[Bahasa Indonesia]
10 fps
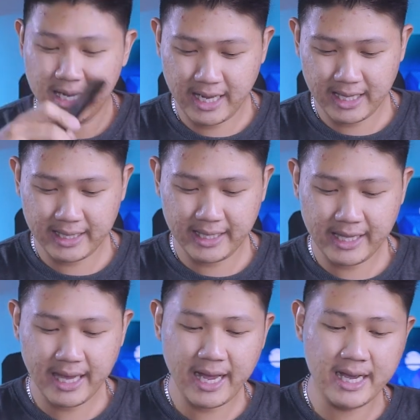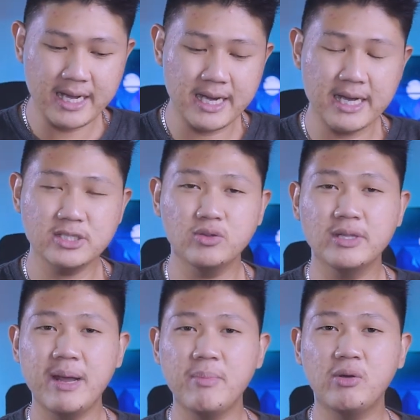karena dia uh,
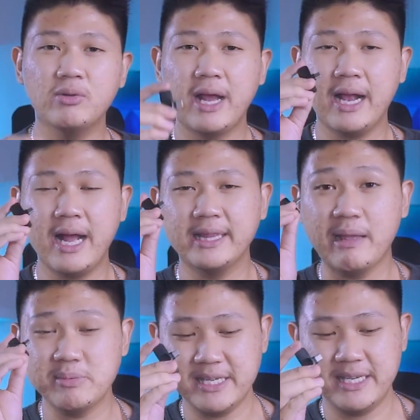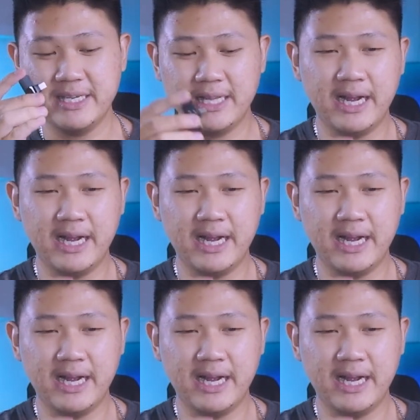sudah menggunakan Type C.